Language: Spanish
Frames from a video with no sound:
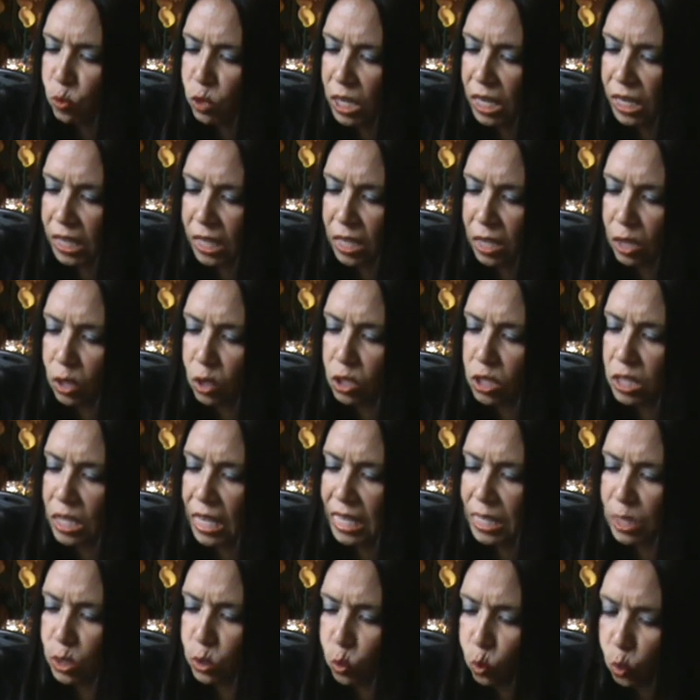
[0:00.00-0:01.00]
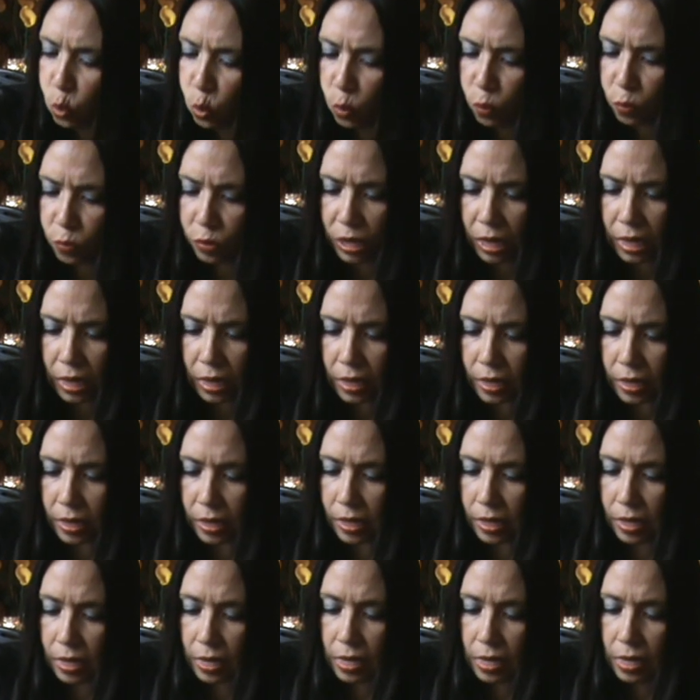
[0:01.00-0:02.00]
muñequitos de azufre,
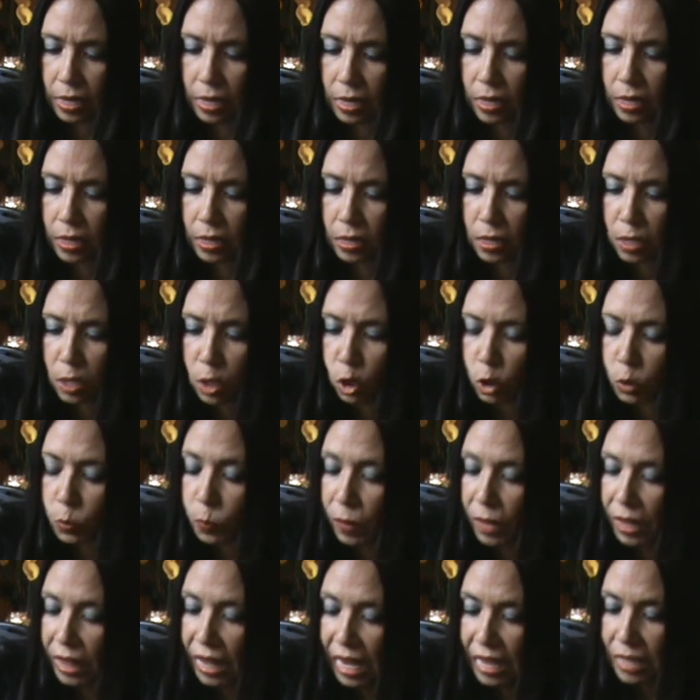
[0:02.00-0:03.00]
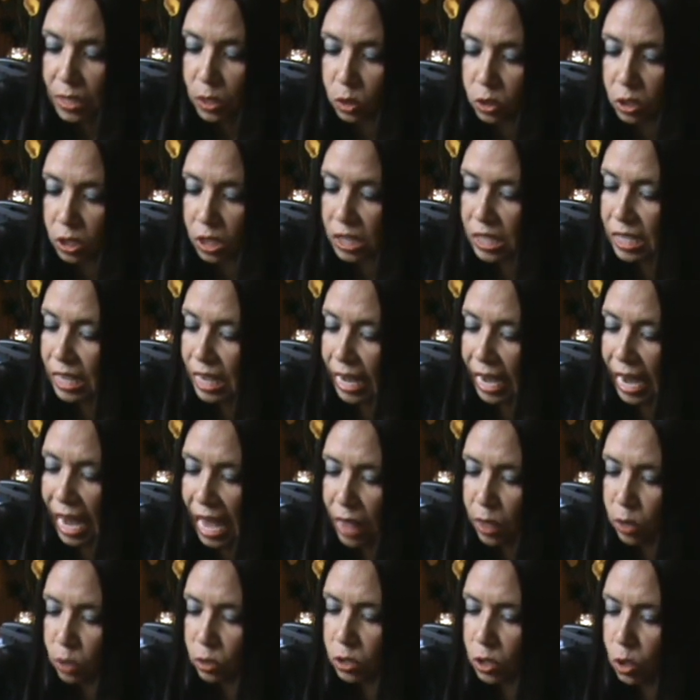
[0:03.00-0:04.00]
ni los pedazos
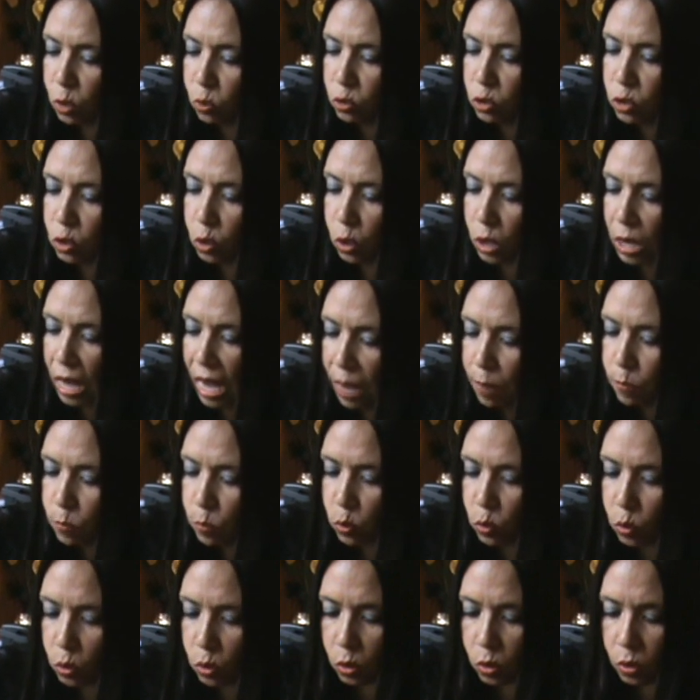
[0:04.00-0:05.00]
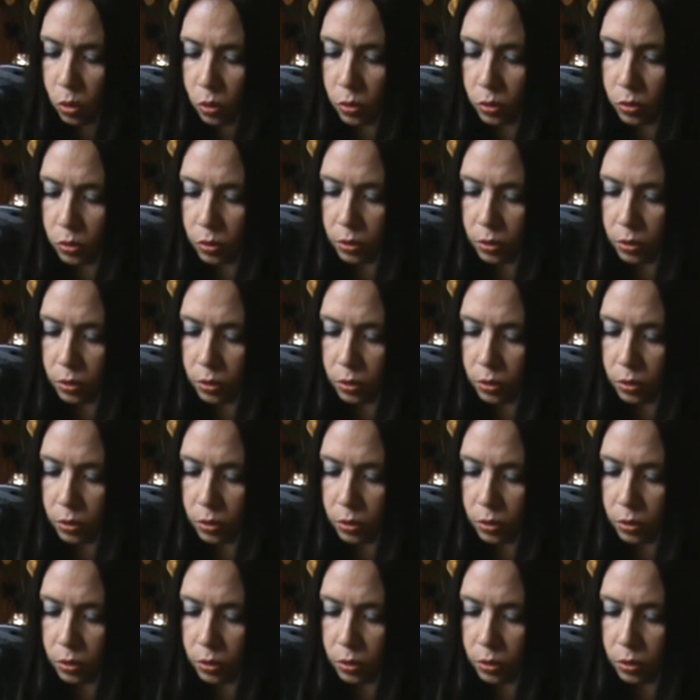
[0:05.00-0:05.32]
disgregados de un sonámbulo